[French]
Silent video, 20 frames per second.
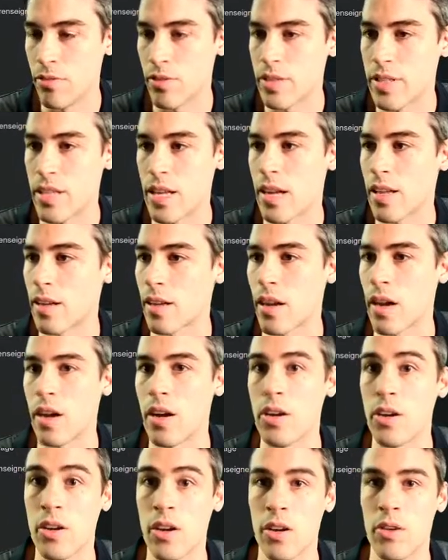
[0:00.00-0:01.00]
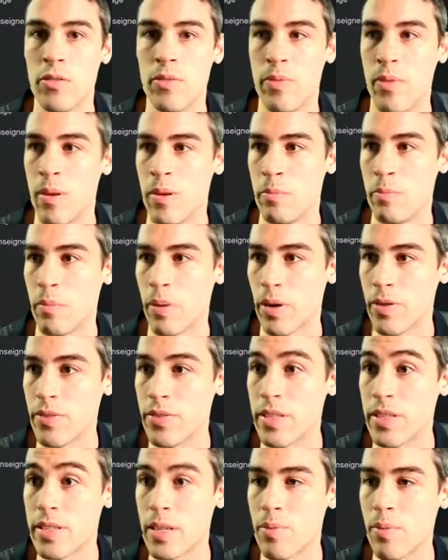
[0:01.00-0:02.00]
vous tient à cœur,
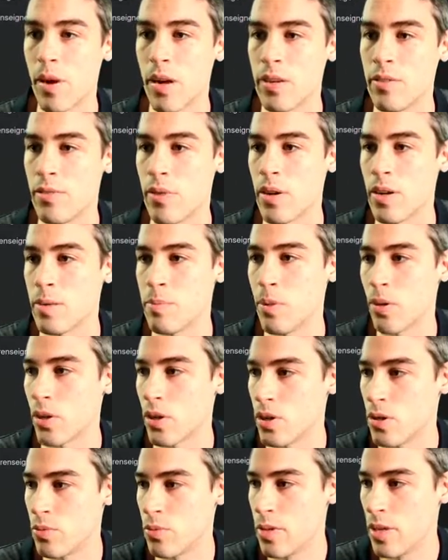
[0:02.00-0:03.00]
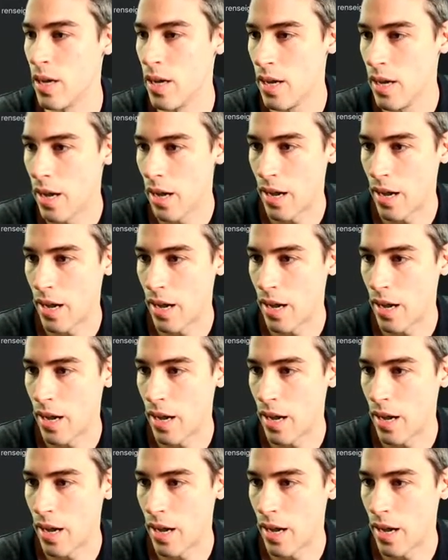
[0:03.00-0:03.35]
profitez-en pour aller voir les produits.